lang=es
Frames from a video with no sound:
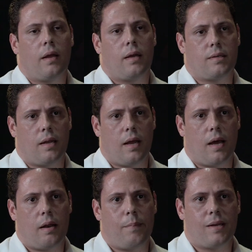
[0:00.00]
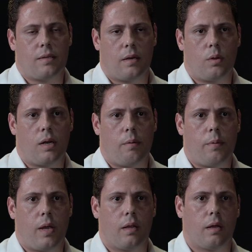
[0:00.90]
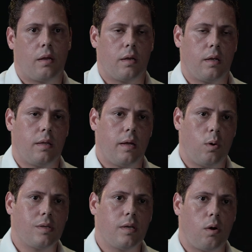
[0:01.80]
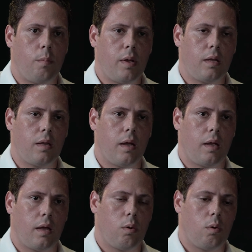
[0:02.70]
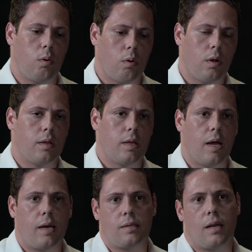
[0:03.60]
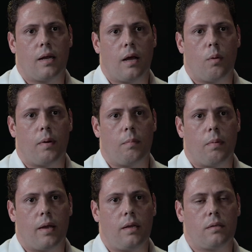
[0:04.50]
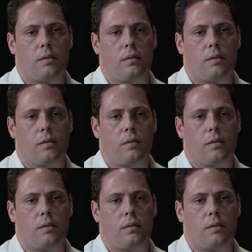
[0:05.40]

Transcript: es crear el Ministerio de la Vivienda y tengo esa encomienda y quiero dejar ese legado para el país